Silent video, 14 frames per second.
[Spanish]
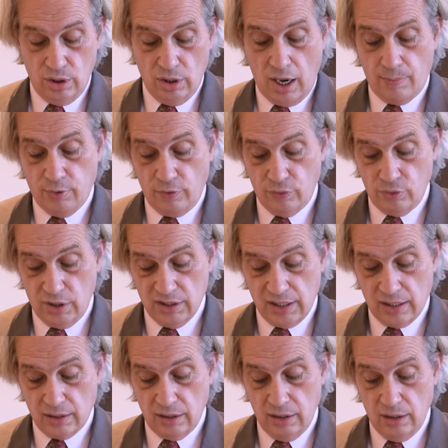a
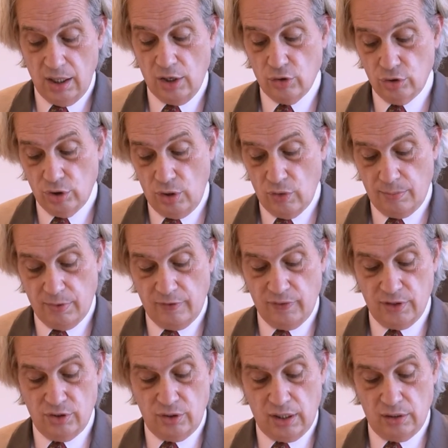profundizar y continuar
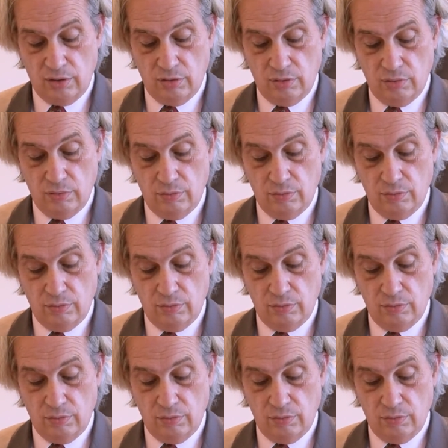perfeccionando,